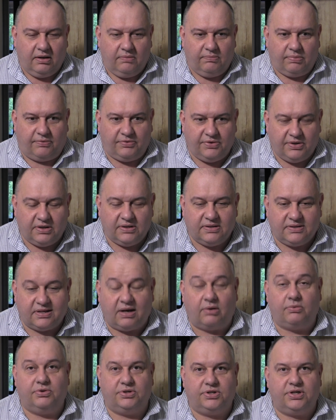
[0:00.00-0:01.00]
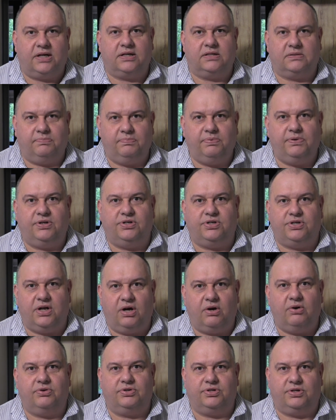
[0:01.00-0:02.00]
powinien cały czas być na
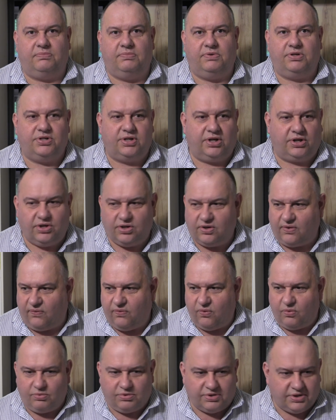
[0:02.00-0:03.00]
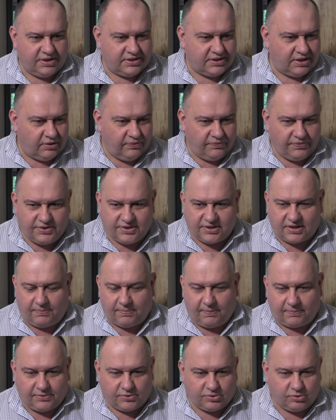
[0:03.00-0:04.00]
chodzie, mieć jakieś funkcje, stanowiska,
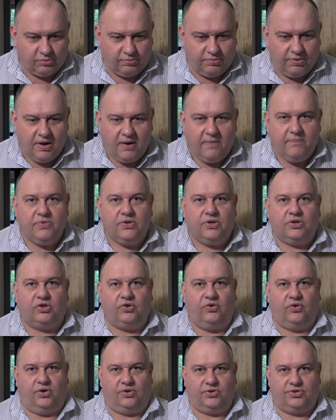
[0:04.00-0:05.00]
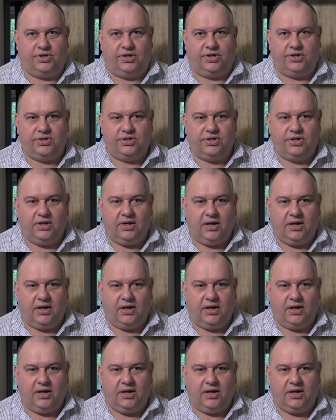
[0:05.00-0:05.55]
po prostu tworzyć,